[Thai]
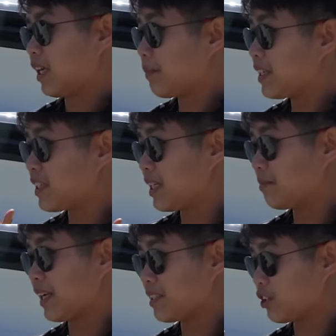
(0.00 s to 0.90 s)
ถ้าเป็นทีม non
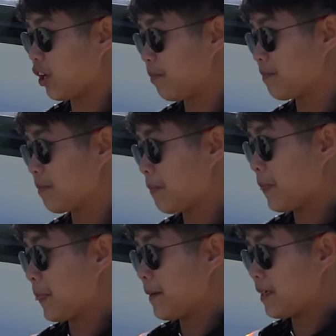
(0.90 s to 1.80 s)
stop ก็คือสลับ
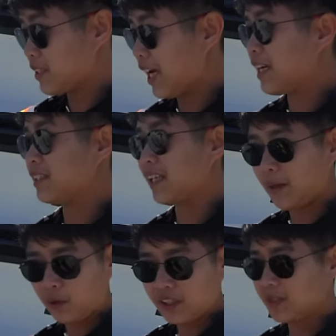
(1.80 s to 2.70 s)
กันอย่างนี้ใช่สลั
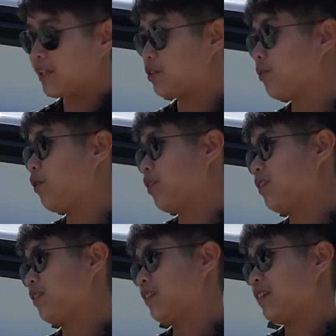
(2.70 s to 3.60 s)
บคนละสิบเอ็ดชั่วโมง
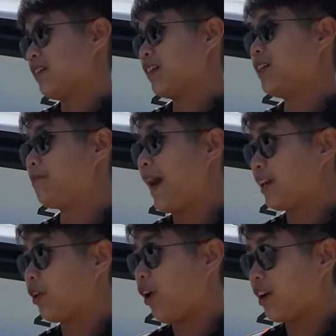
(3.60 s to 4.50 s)
คือแป
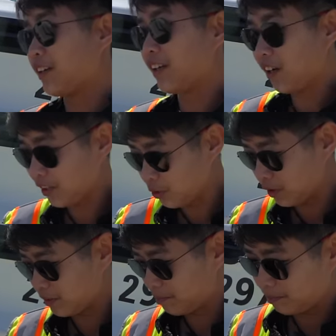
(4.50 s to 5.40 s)
ดก่อนแล้วก็หยุ
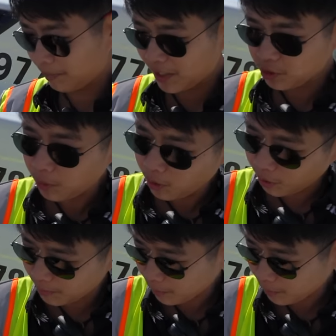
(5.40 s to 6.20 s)
ดแปดชั่วโมงก่อน